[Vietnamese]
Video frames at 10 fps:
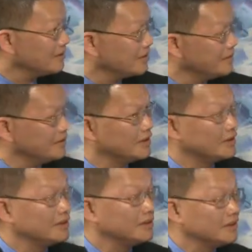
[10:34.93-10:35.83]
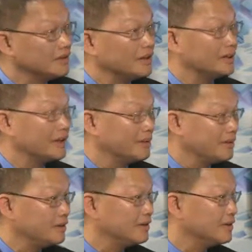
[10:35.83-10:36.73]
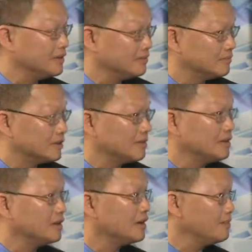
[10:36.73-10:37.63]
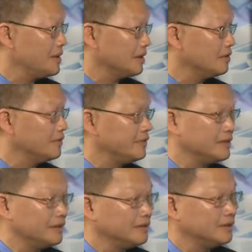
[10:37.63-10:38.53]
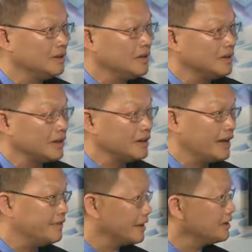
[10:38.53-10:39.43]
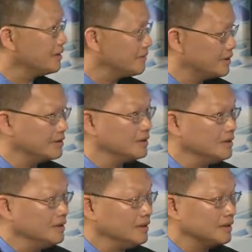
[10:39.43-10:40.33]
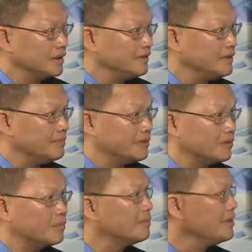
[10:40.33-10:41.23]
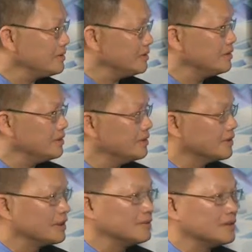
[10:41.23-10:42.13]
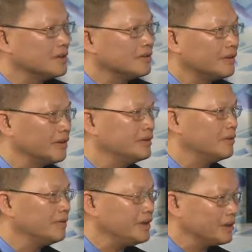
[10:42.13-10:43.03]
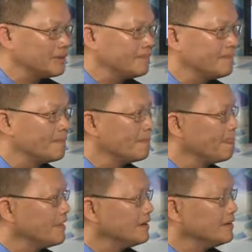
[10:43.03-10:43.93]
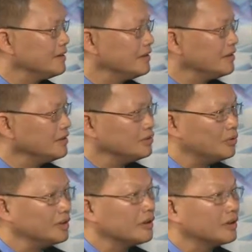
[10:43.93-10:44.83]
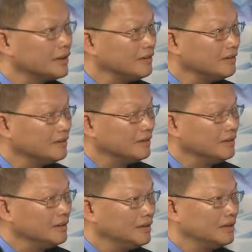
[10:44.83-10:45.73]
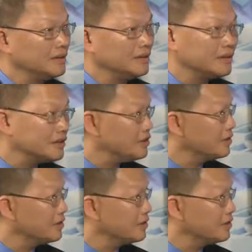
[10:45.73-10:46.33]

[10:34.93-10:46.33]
tại vì cái đề tài ngày hôm nay rất là, Tom thấy rất là hấp dẫn đối với những khán giả và cá nhân mình nữa. Tại vì mình cũng có biết những người mình thấy sao hồi đó giờ ông hiền lắm, bây giờ lớn tuổi là khó tính. Nhất là nhiều